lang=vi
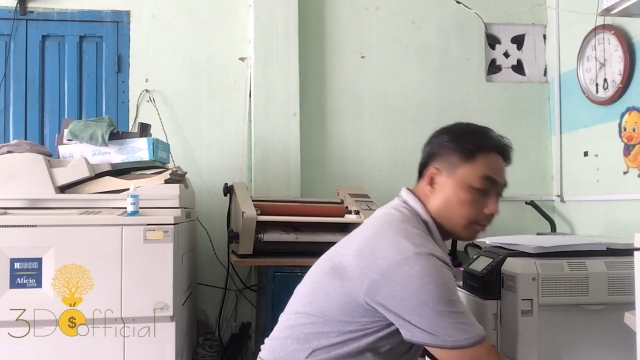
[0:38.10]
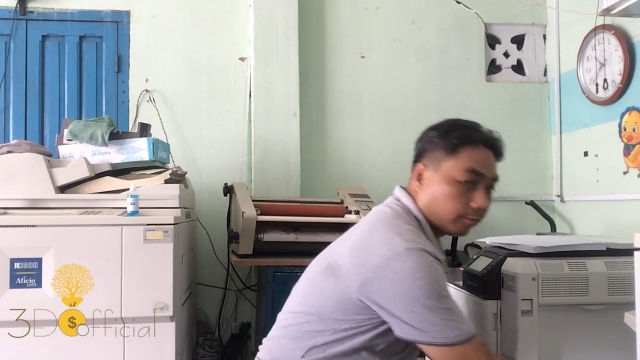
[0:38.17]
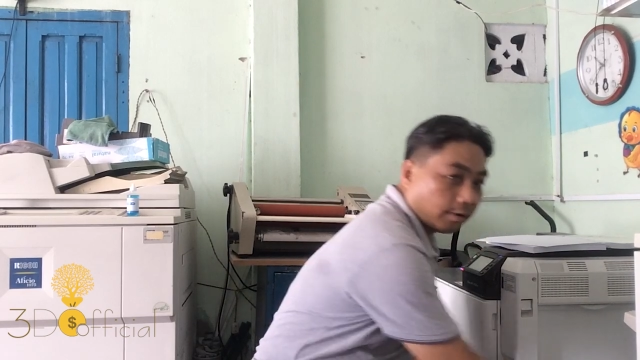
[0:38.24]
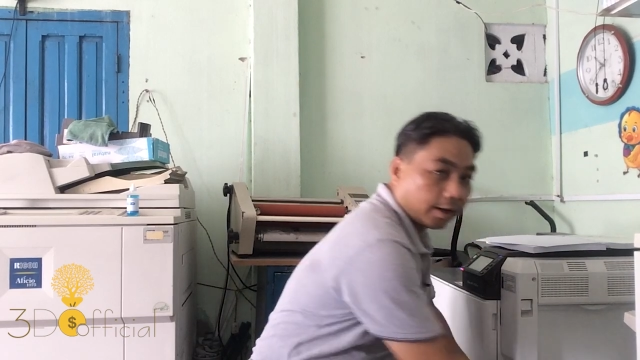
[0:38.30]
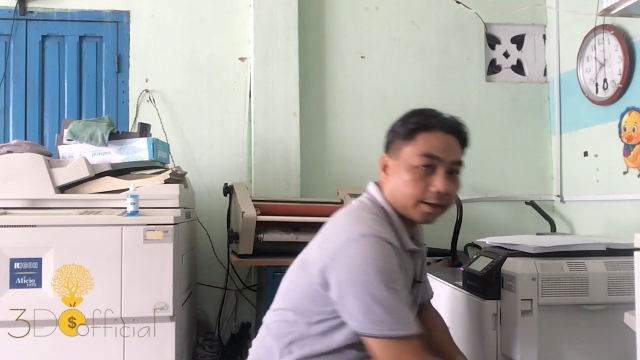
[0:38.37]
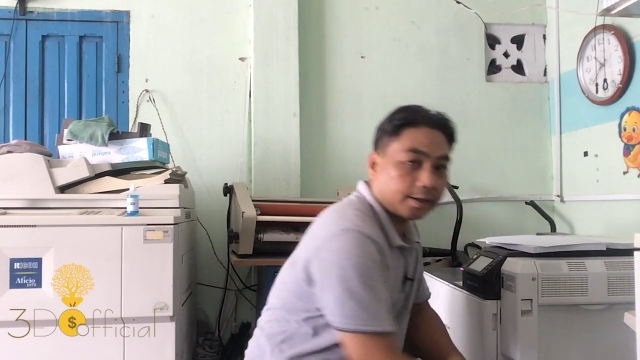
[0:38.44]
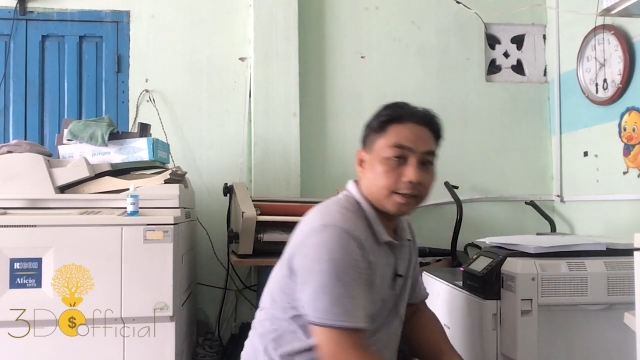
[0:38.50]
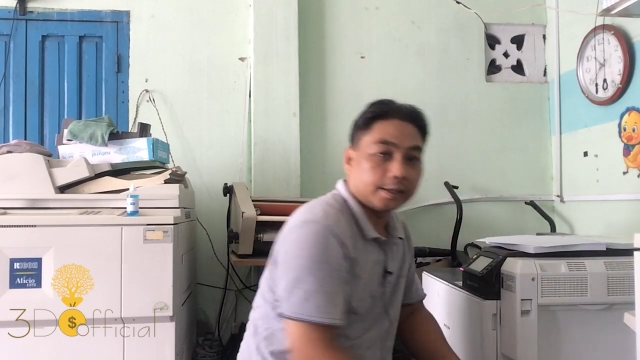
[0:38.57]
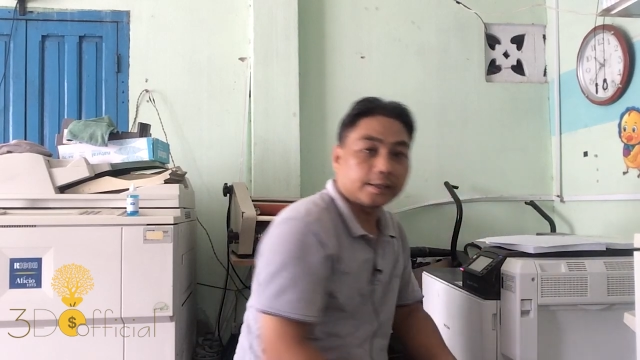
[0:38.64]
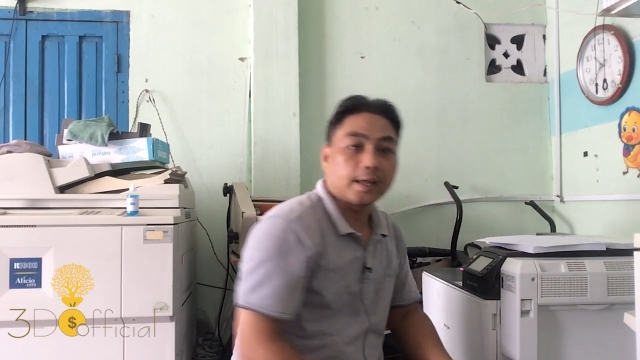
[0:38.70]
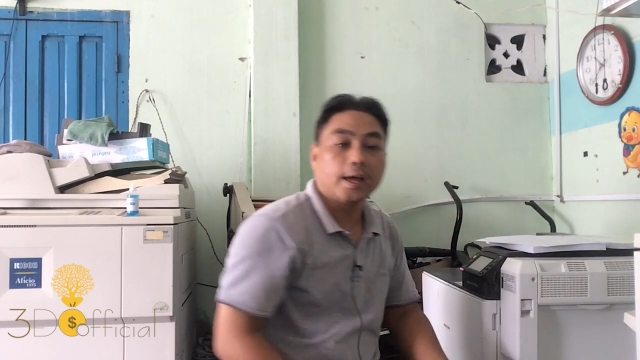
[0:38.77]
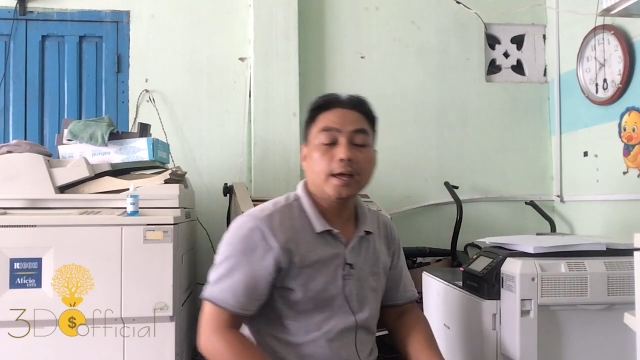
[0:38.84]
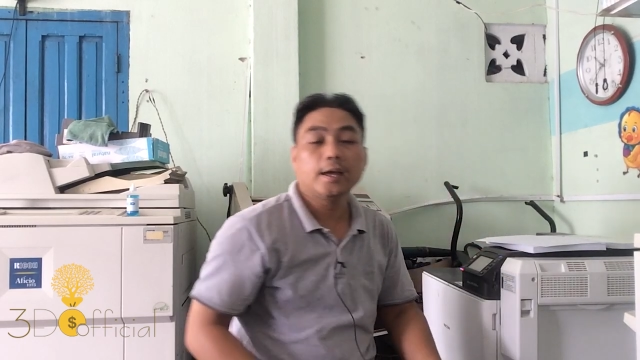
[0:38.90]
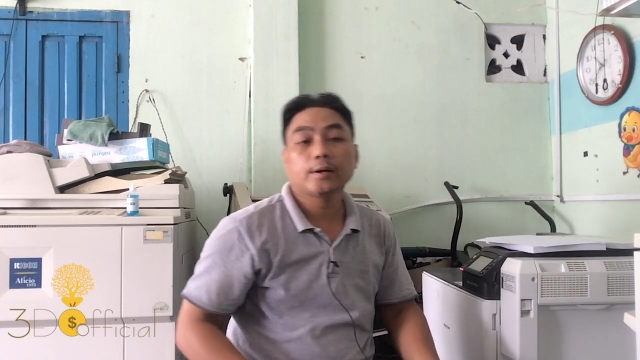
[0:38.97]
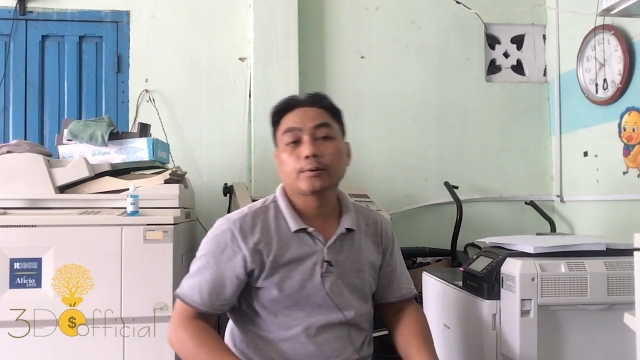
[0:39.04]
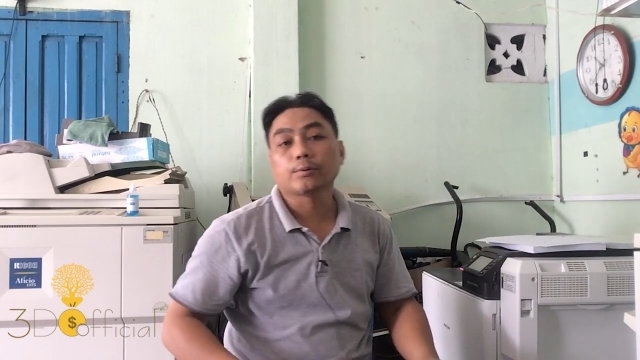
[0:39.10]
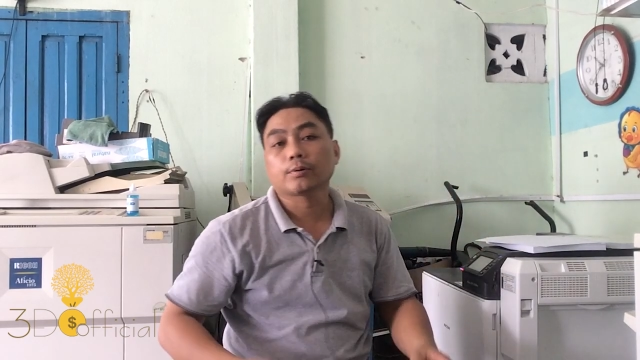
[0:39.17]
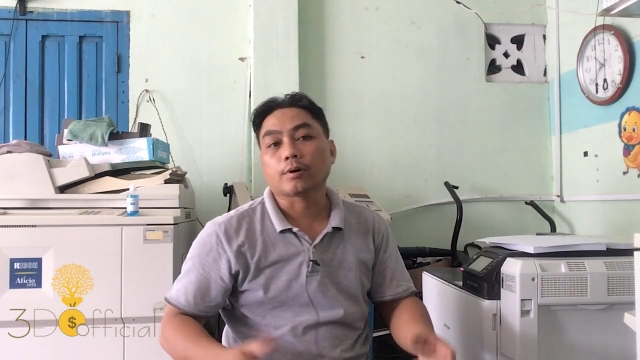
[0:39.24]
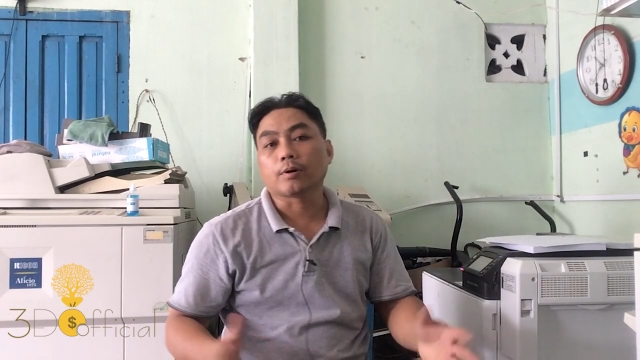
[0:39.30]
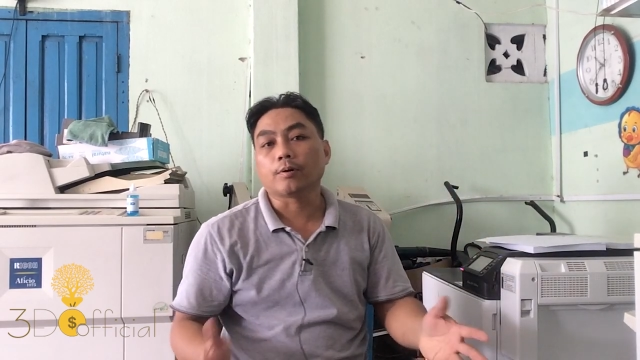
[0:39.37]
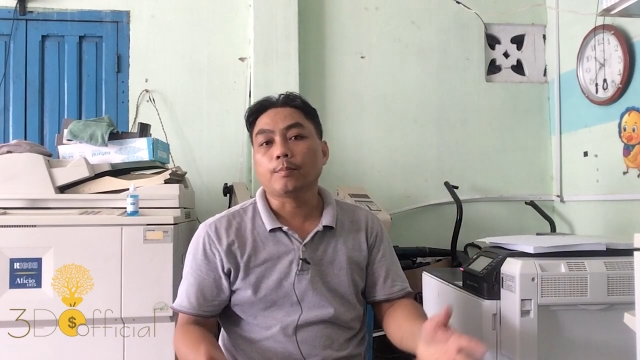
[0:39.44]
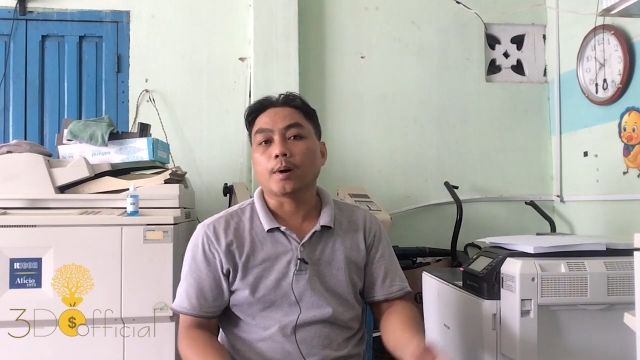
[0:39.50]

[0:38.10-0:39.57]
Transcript: và cái địa thế của cổ